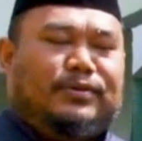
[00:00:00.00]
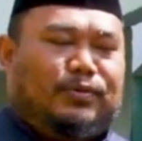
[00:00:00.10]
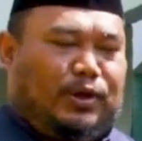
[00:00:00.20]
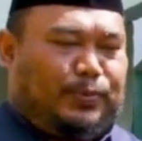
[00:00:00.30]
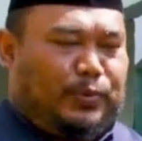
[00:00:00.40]

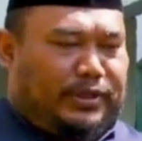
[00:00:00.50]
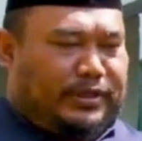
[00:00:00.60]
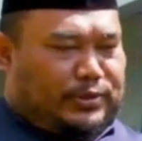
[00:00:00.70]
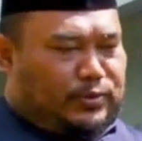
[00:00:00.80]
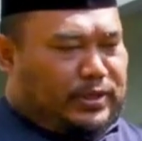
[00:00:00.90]
Walaupun
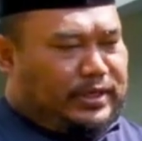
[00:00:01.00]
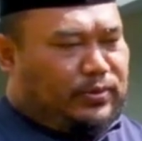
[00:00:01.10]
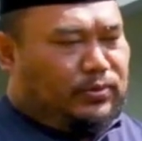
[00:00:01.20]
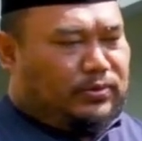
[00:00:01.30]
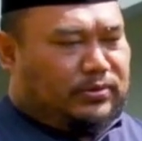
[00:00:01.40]
kita sudah
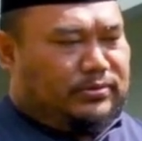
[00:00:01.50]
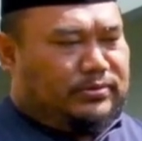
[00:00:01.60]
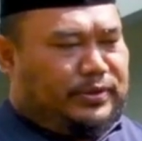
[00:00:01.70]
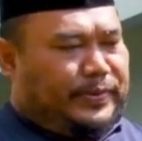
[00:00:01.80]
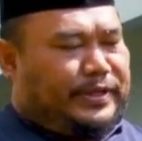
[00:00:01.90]
duduk
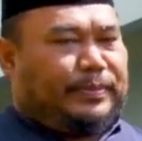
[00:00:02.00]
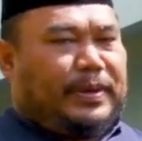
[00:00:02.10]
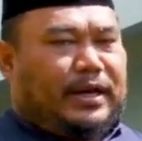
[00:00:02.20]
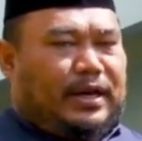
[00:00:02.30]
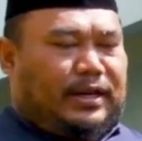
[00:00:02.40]
di meja
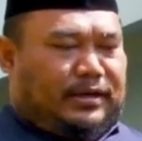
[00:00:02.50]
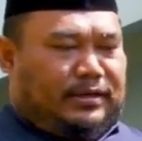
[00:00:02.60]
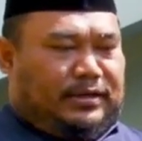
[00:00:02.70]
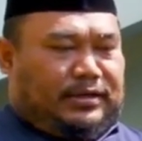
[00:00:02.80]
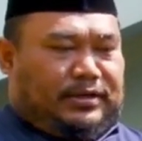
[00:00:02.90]
makan,
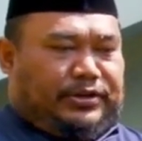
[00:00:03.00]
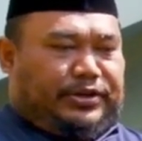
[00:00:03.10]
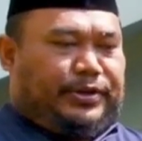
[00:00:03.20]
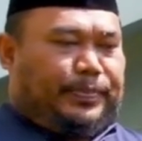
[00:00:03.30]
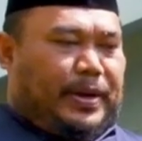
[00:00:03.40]

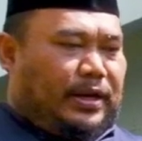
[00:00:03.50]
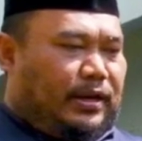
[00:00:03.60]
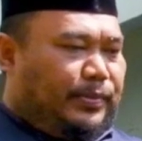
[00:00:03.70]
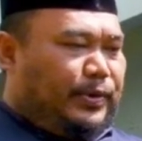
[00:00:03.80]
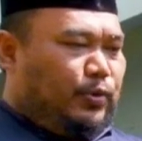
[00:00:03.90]
di depan
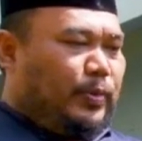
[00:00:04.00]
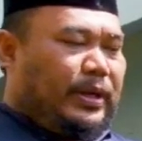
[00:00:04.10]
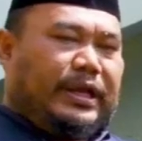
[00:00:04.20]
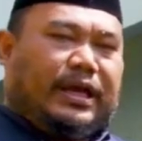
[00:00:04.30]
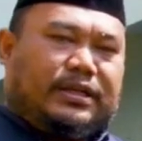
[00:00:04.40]
ada
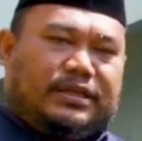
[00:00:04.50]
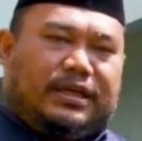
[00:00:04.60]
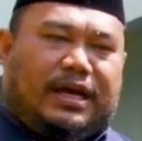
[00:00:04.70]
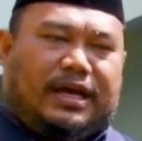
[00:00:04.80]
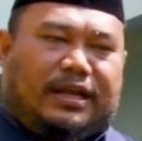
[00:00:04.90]
minuman yang
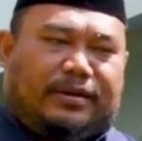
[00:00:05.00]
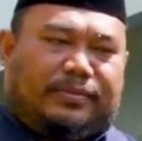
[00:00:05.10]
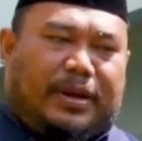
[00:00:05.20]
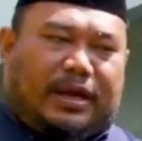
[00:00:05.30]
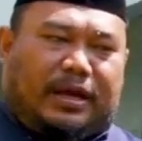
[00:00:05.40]
segar,
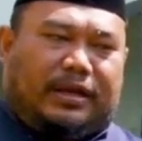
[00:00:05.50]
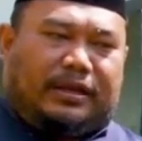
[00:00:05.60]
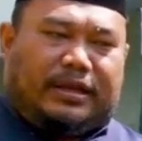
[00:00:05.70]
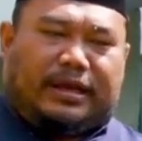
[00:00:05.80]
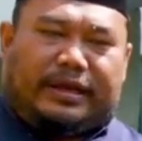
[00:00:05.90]

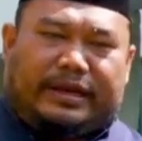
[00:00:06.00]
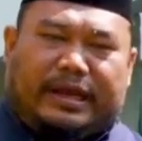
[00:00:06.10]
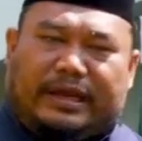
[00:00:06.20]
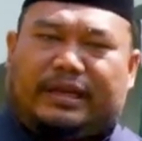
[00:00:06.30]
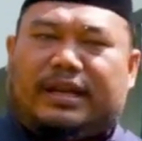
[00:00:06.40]
makanan yang
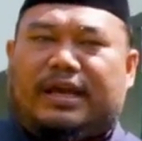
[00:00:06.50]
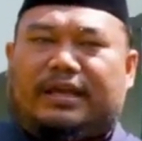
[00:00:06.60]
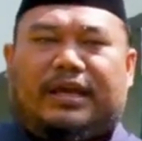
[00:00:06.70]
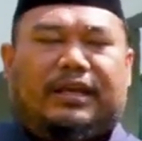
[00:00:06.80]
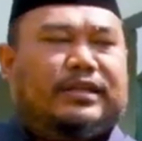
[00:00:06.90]
enak-enak,
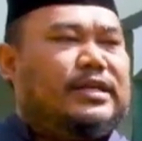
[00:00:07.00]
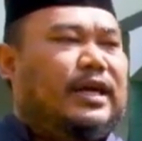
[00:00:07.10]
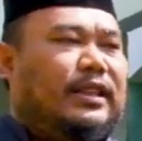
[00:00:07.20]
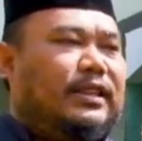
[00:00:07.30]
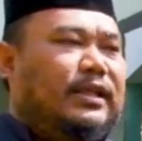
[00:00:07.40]
yang
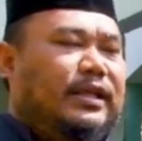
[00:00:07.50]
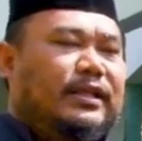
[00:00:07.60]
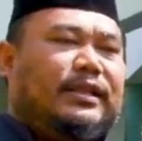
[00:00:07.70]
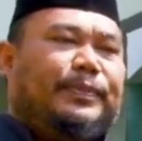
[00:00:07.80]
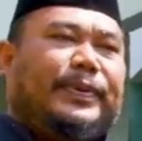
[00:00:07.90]
lezat.
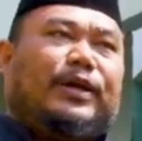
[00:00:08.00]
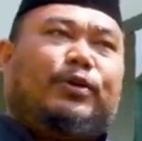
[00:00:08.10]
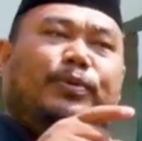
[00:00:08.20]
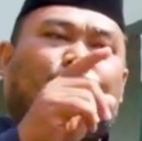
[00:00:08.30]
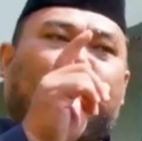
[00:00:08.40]
Tetapi
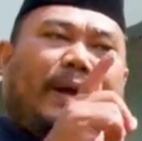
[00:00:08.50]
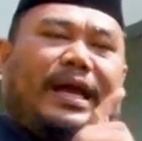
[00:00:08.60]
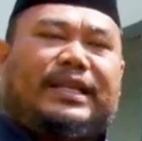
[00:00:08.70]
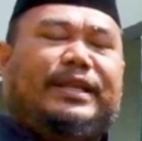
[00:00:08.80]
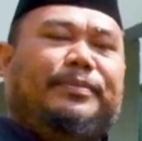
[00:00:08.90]
kalau belum
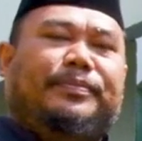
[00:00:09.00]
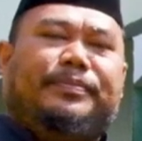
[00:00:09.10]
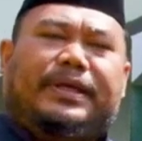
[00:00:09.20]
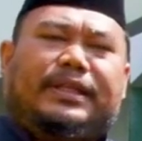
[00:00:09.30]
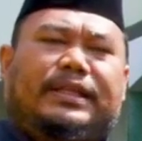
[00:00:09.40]
maghrib,
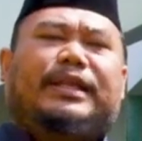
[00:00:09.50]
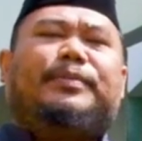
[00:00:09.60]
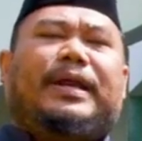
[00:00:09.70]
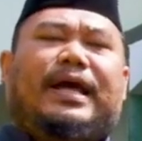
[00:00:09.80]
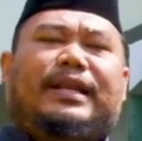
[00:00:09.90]
kita tidak
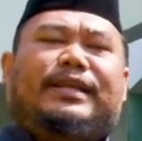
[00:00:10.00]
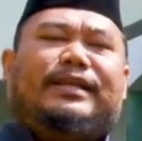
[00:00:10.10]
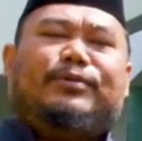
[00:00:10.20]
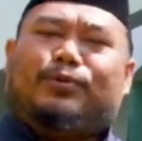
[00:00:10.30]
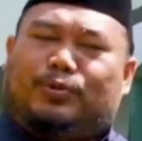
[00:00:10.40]
berani
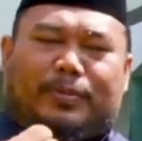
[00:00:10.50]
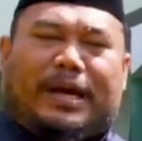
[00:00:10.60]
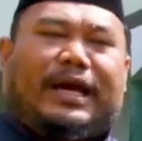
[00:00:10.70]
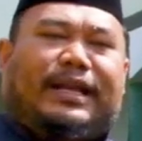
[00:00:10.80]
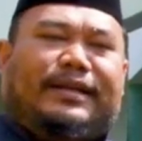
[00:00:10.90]
untuk
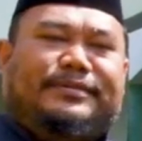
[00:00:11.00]
makan.